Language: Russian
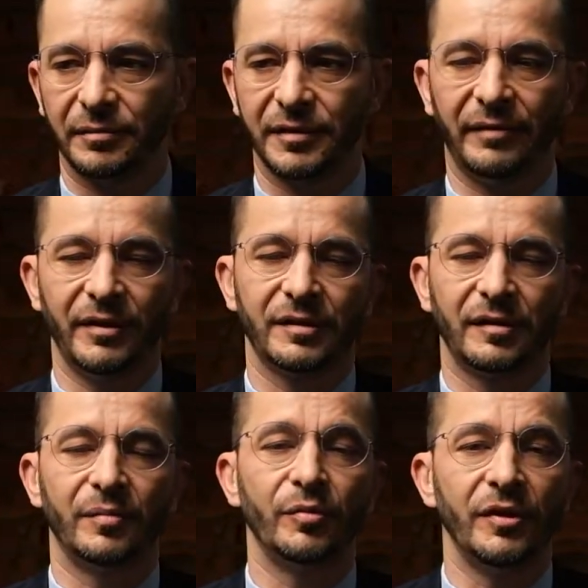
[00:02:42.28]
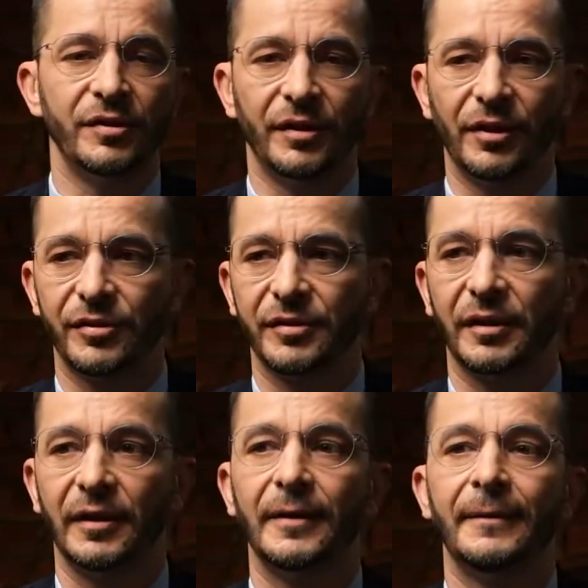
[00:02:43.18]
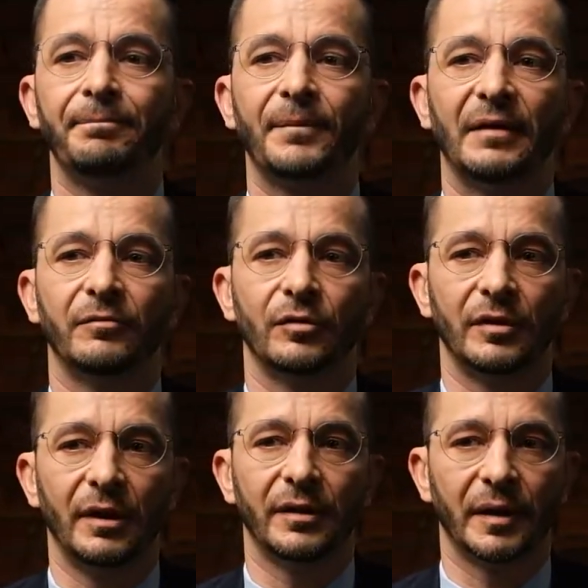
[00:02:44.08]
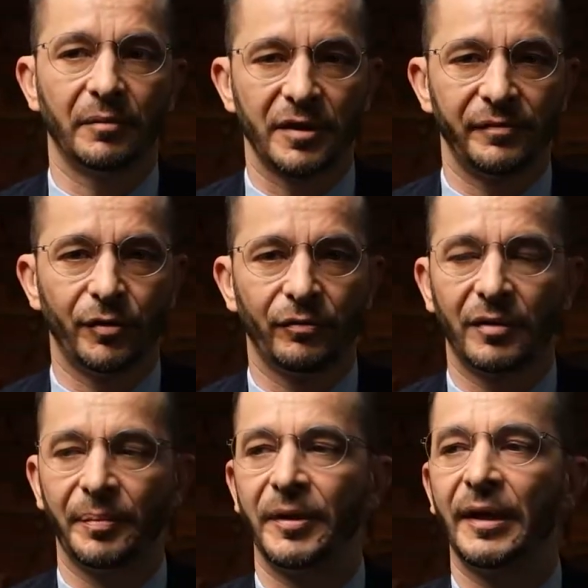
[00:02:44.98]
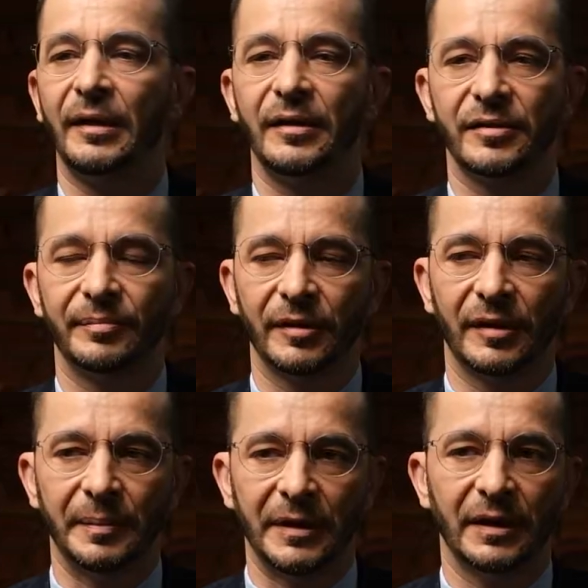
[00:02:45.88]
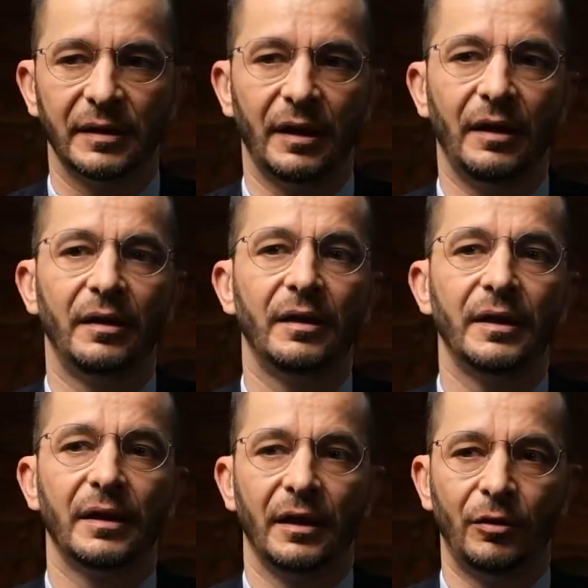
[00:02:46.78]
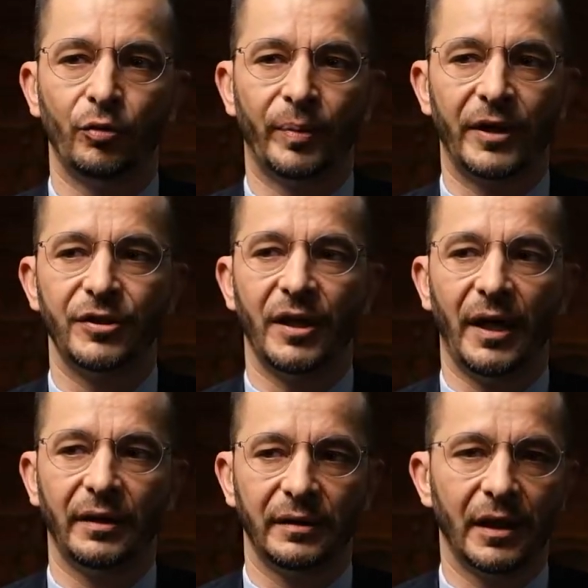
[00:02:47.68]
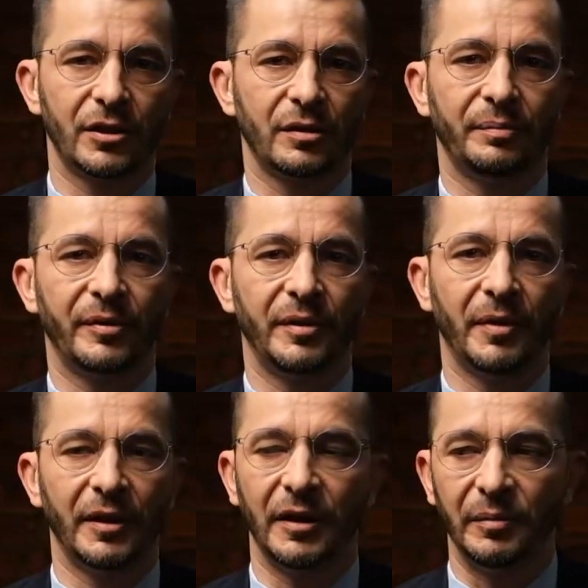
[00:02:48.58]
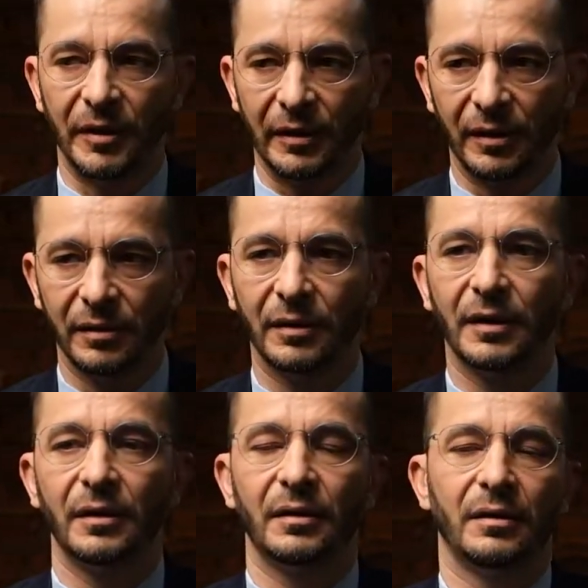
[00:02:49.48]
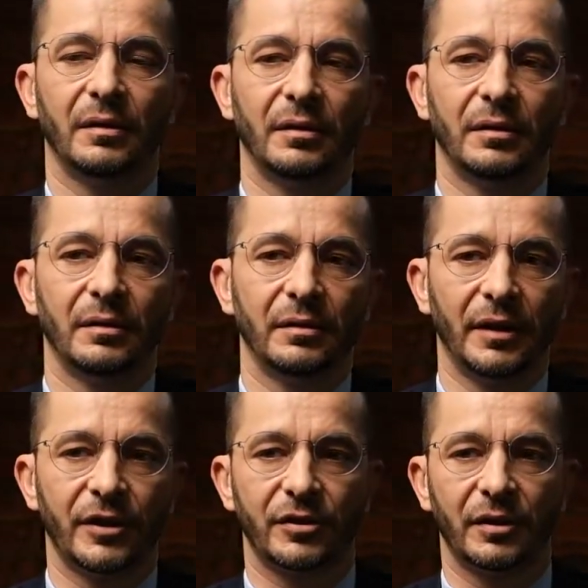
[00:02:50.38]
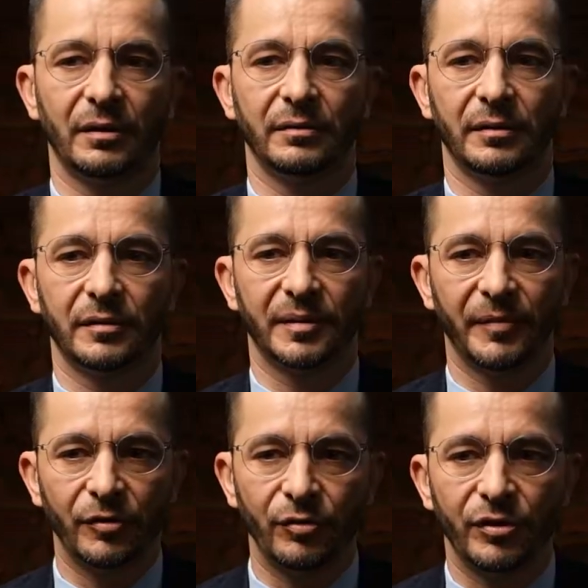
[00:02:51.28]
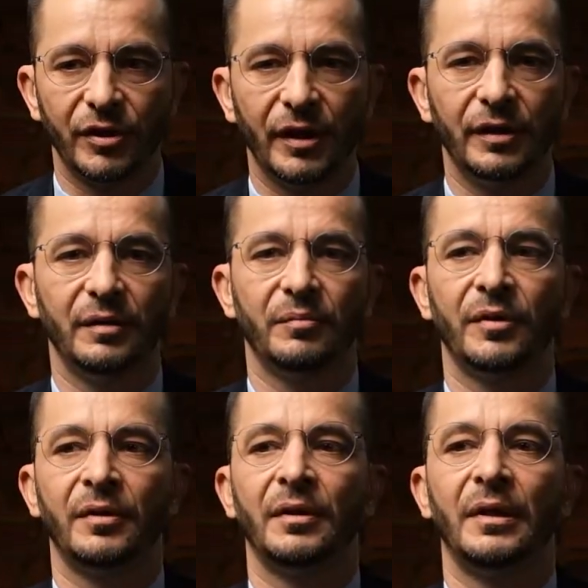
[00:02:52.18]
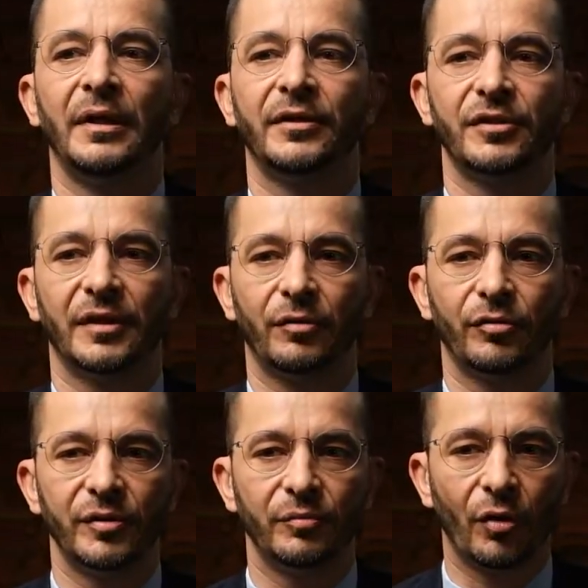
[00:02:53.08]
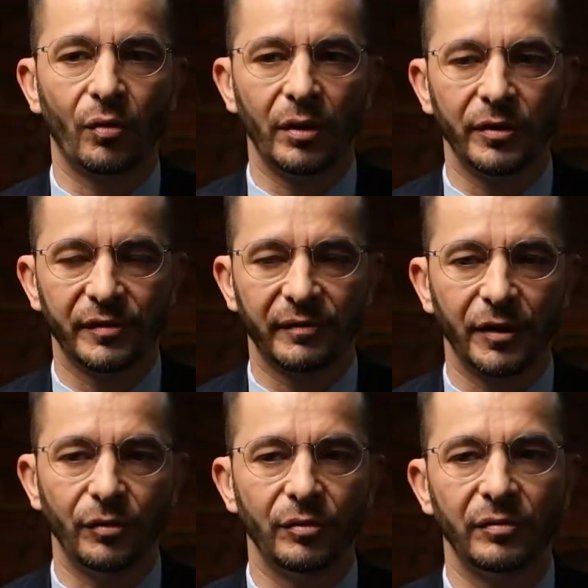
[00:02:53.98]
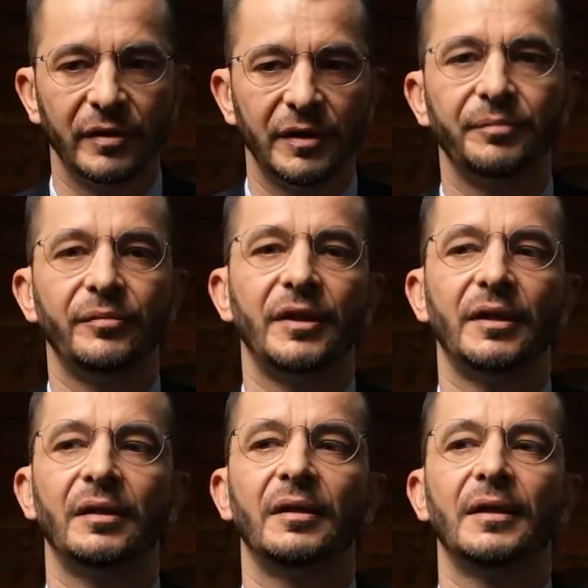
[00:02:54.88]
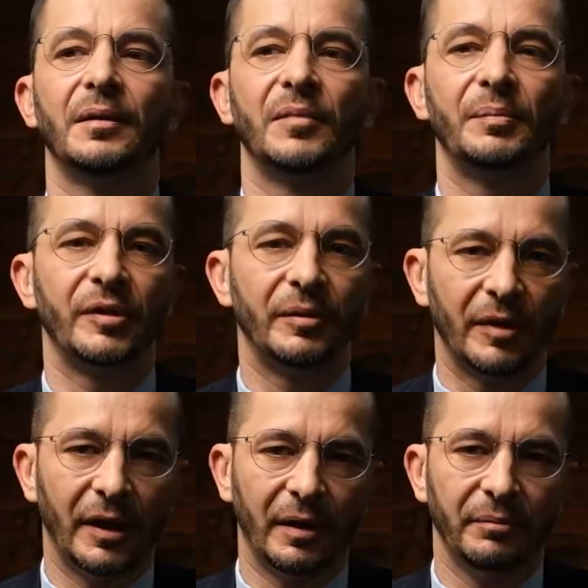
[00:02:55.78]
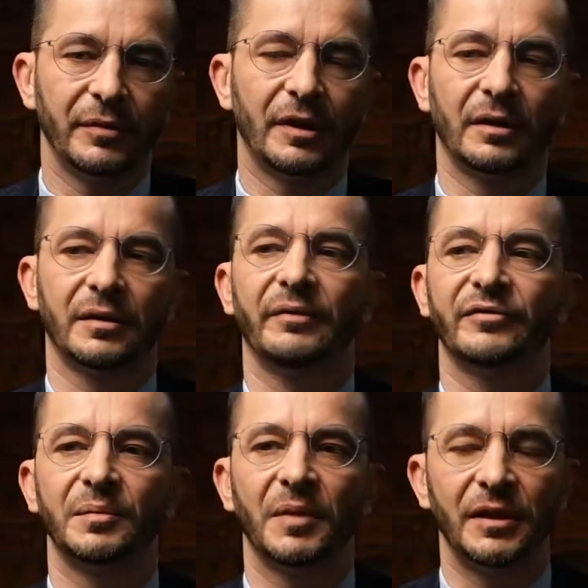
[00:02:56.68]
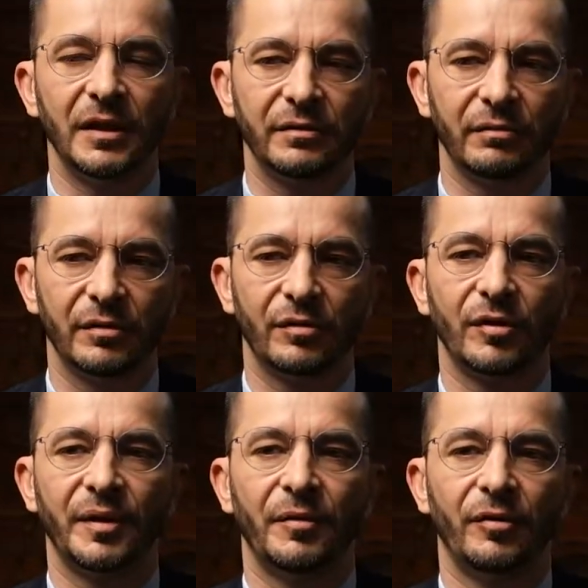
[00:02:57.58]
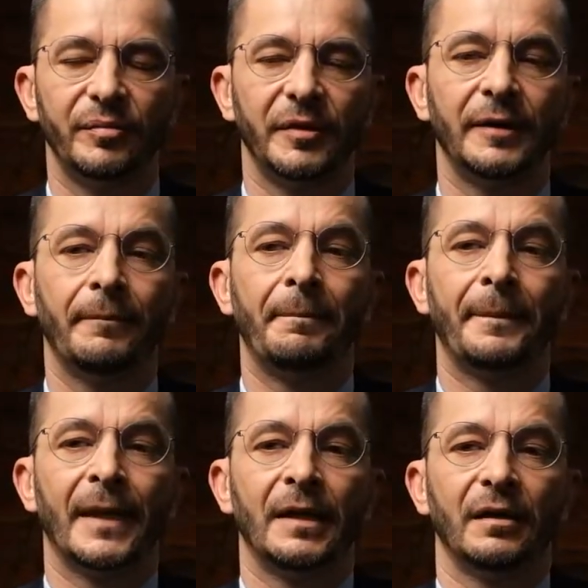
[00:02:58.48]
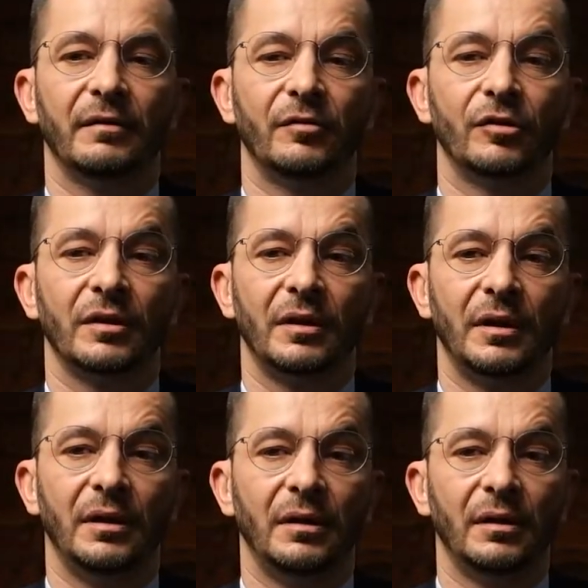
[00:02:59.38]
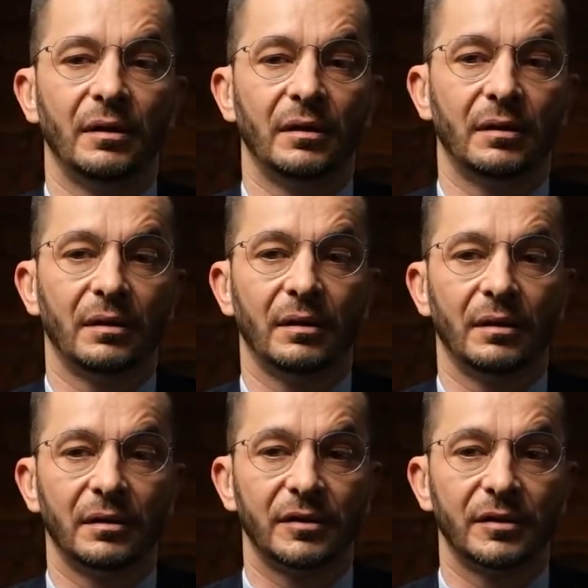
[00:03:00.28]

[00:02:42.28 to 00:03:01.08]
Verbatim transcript: советско-коммунистической, вот, или там, развитого капитализма там, и так далее, это упрощает наше понимание мира, Э, наше самоощущение, мы легче находим роль свою в этом мире, мы понимаем, как нам взаимодействовать с другими людьми. Вот. И, э, к